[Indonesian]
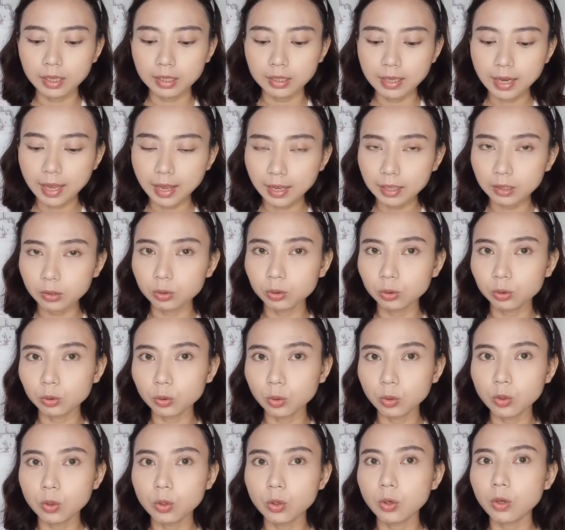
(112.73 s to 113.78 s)
Dan
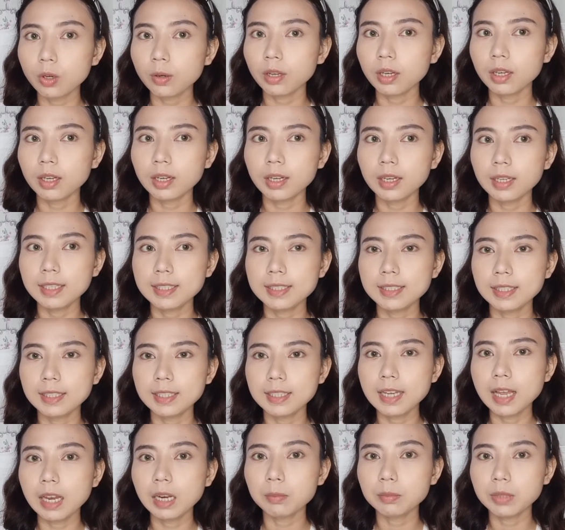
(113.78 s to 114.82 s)
untuk uh, isi
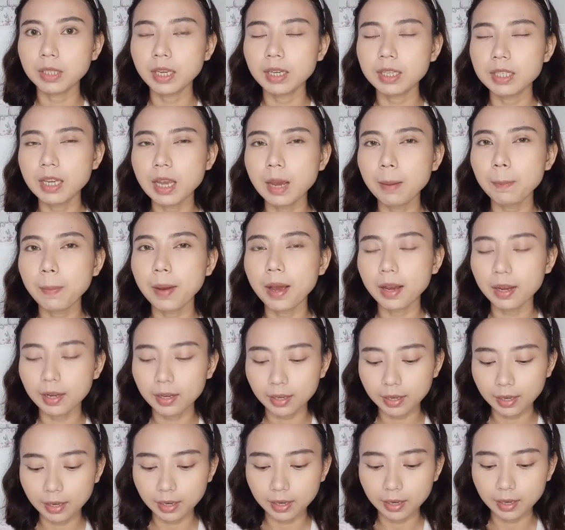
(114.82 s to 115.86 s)
di dalamnya dia
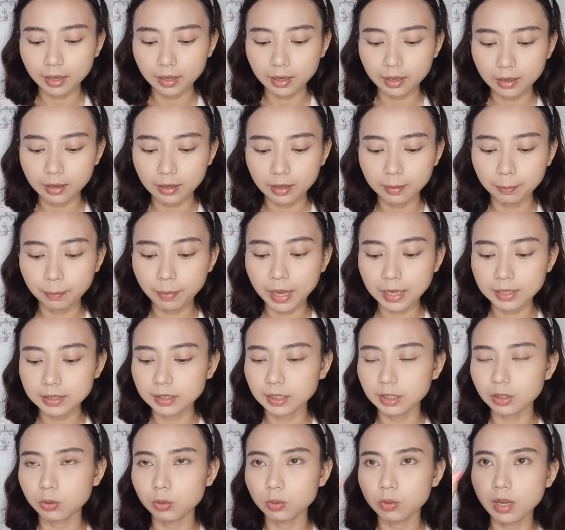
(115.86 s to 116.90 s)
pakai Eh,
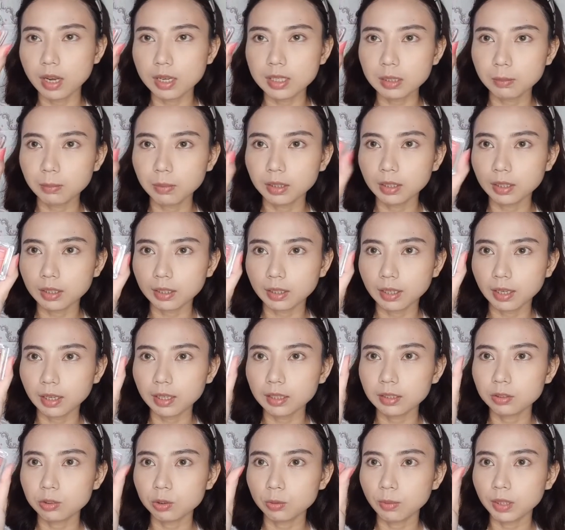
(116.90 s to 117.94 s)
plastik juga
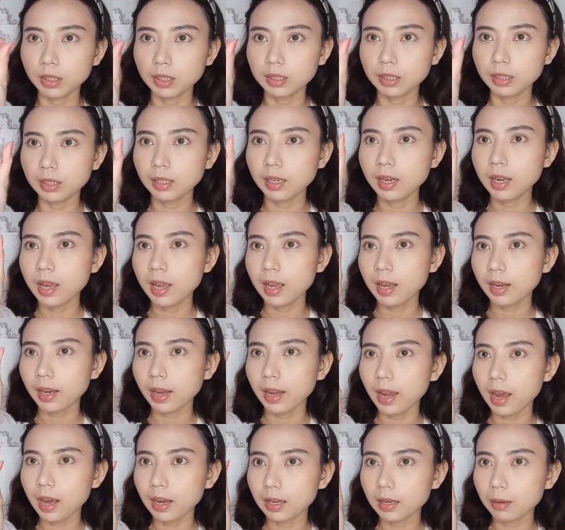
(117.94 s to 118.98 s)
sebenarnya. Cuman ini
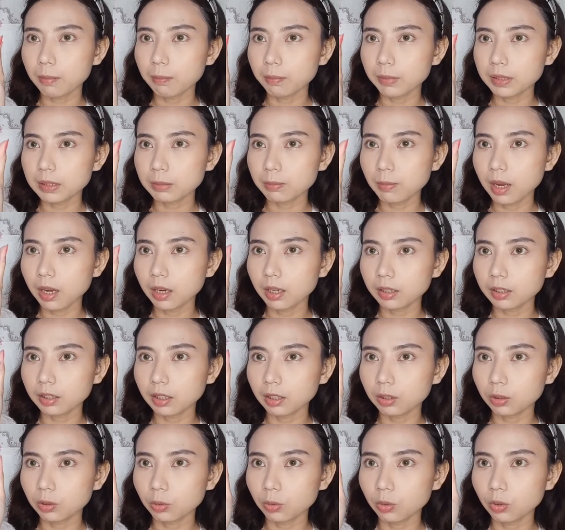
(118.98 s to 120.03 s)
kayak gemes banget
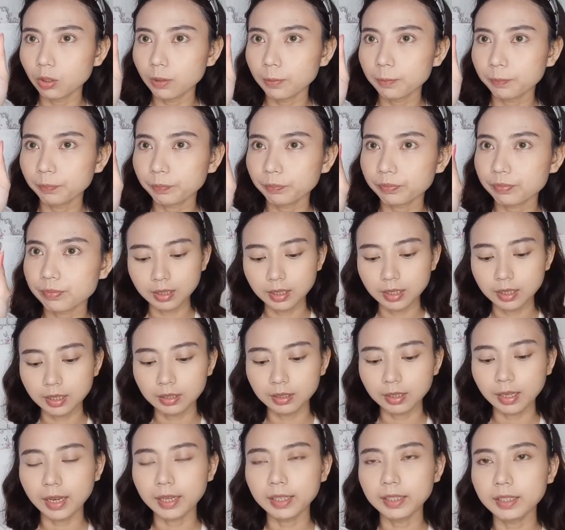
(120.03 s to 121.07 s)
gitu.
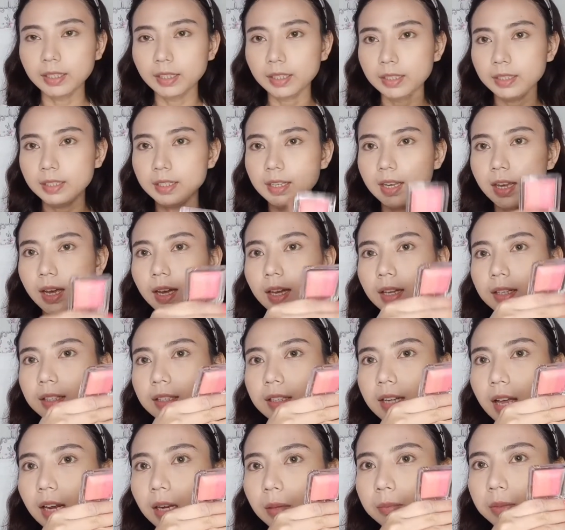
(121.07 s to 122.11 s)
Nah, ini dia di
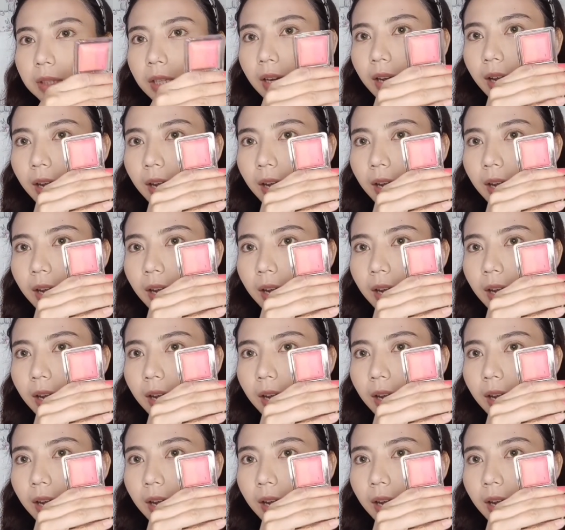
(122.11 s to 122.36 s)
dalamnya